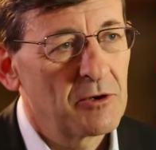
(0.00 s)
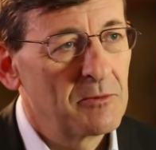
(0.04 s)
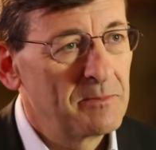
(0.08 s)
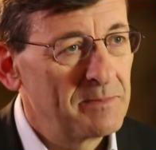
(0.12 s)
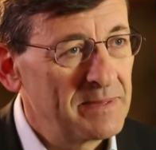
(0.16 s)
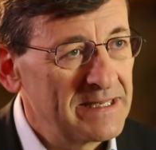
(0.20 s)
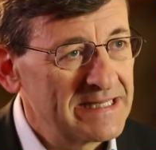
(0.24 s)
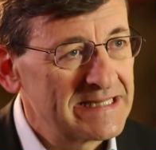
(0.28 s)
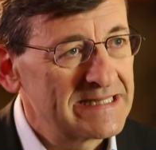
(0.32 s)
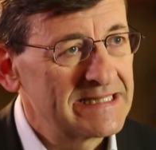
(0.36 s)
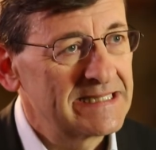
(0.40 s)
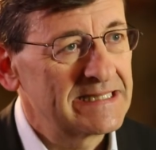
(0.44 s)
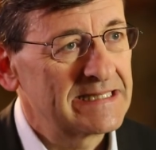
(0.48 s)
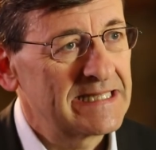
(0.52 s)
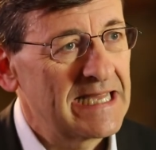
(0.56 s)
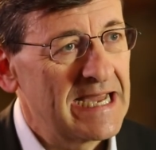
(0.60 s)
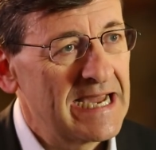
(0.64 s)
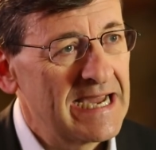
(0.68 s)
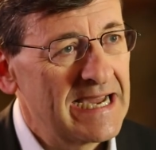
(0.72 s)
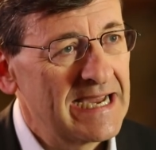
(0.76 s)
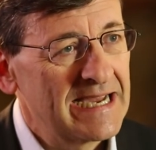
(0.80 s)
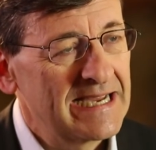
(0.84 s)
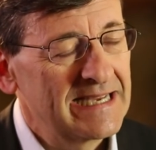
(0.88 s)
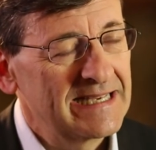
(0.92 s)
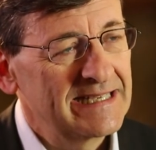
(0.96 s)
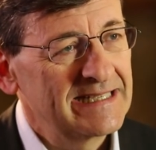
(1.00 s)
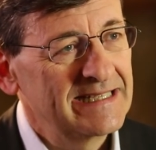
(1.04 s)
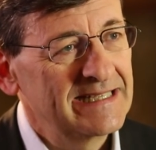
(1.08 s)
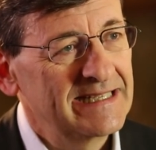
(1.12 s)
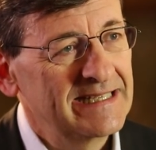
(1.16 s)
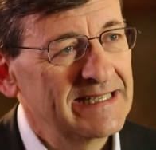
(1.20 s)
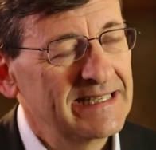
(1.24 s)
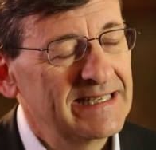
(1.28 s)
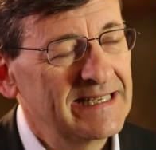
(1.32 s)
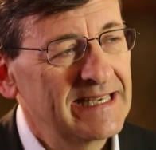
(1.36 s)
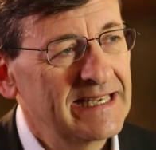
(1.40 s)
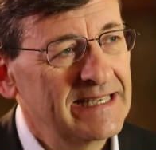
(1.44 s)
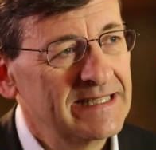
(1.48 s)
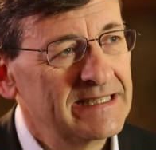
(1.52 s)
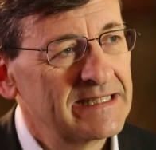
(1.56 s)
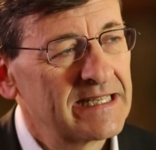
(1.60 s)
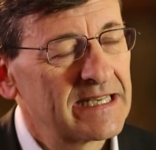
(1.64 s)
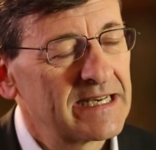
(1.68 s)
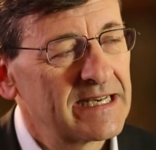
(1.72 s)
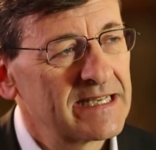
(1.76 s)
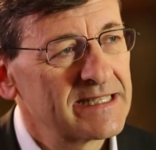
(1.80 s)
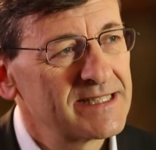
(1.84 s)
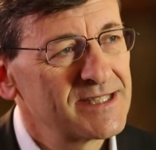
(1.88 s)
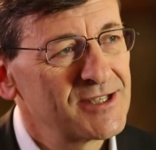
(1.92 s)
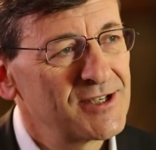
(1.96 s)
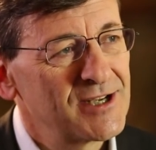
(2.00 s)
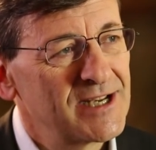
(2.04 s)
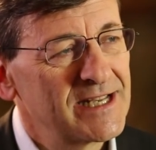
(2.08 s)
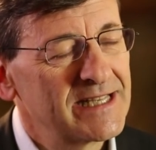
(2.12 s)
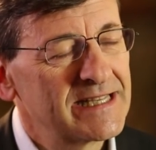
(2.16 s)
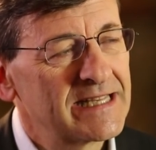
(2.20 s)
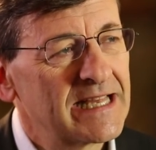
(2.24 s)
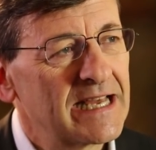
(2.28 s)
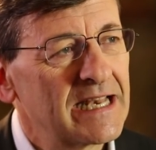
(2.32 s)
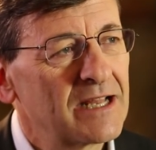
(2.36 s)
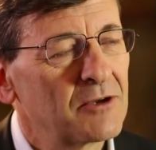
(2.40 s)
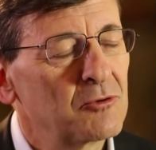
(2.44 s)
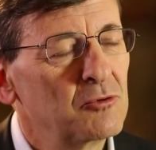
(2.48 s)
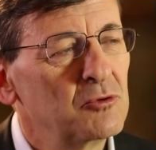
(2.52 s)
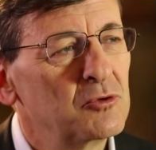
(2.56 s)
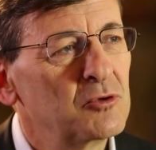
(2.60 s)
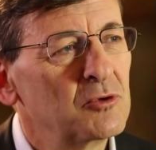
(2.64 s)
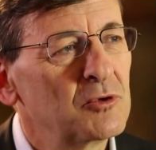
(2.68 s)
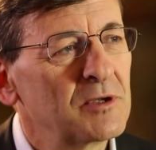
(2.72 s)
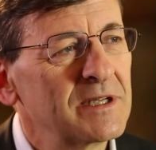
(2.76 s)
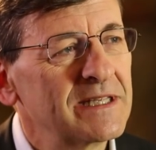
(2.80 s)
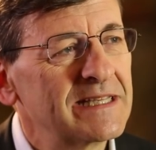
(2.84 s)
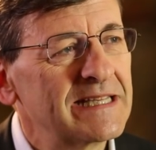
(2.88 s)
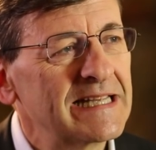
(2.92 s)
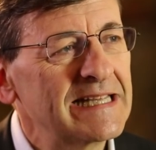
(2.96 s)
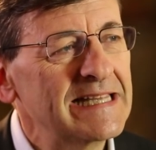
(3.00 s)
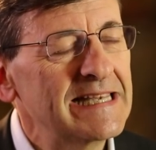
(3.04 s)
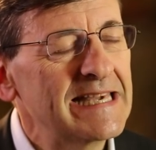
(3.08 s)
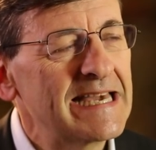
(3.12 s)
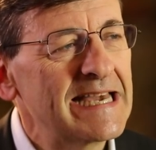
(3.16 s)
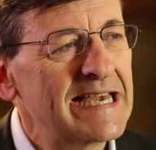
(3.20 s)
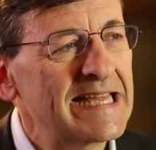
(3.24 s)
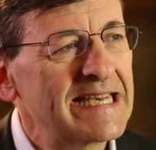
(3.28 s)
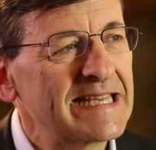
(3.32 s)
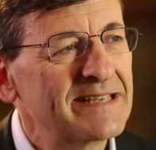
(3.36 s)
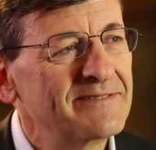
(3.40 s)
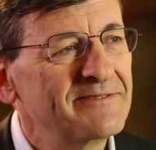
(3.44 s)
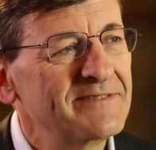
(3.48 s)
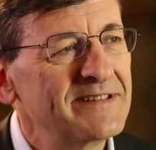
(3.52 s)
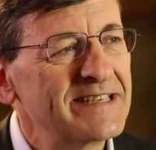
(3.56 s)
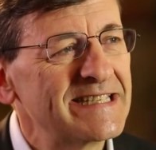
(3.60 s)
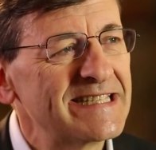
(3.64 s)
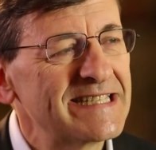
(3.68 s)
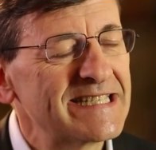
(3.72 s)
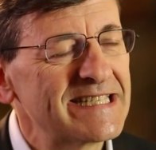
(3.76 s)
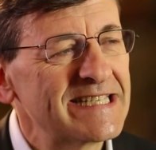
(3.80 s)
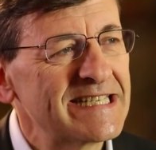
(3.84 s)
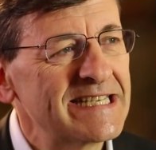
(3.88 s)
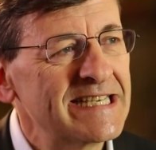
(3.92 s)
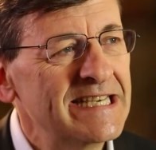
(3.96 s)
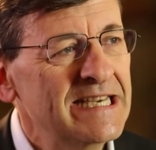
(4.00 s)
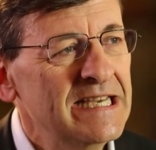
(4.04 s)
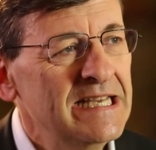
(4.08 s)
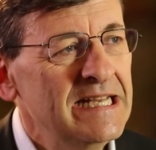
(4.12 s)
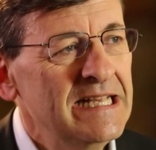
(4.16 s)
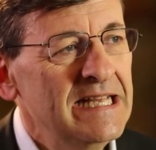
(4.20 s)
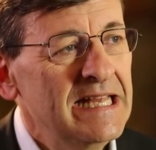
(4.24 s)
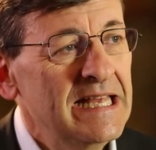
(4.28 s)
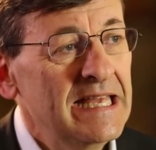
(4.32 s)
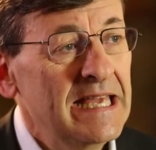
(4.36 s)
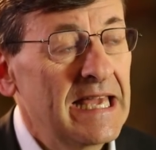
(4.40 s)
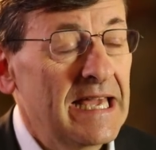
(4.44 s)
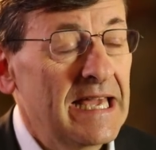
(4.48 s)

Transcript: complessità e, e internazionalità. La cultura italiana invece